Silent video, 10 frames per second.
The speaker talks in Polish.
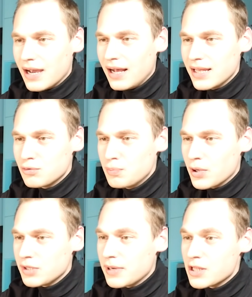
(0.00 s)
Ale
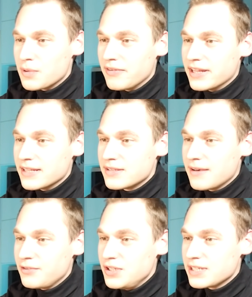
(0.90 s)
głupoty pan opowiada. Co
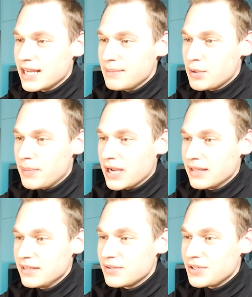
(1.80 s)
za wciskanie
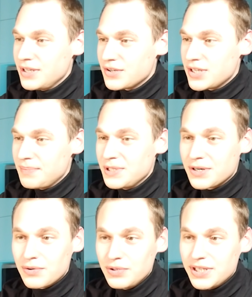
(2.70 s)
propagandy, to się nie szczepcie,
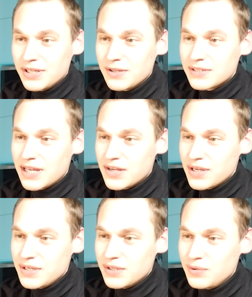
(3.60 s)
chorujcie, tylko
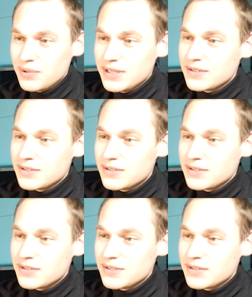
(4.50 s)
zarażacie drugich.